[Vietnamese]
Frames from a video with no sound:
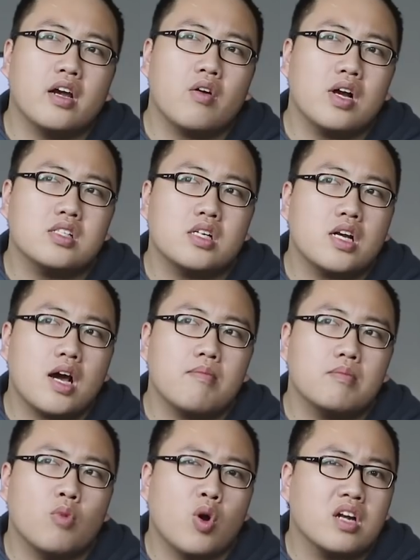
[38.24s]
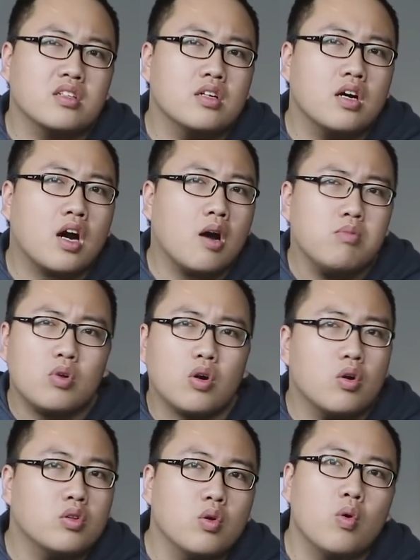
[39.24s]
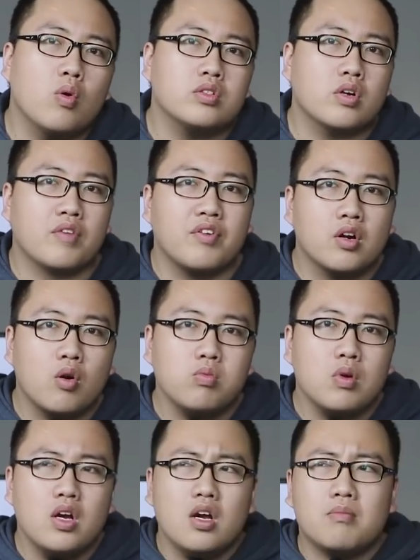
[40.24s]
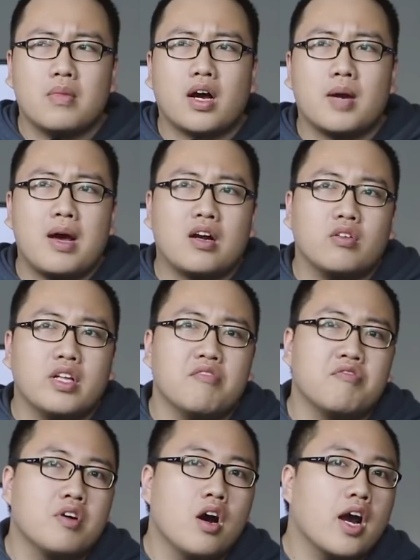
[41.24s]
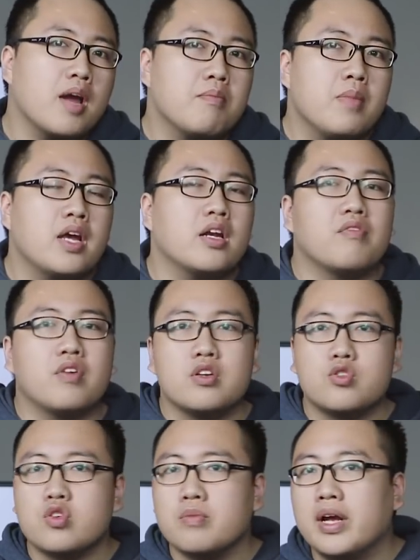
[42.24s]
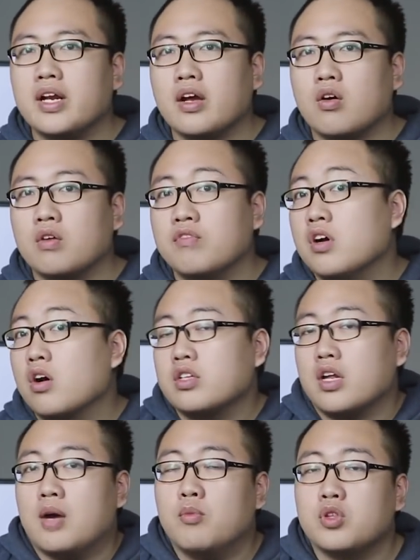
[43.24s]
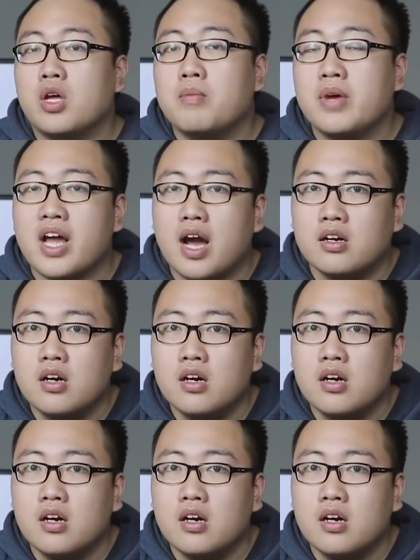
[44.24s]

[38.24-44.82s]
thấy Ryzen 5 1400 không có đối thủ cho cái phân khúc mà các bạn có thể vừa gaming này vừa streaming lại còn vừa có thể làm multimedia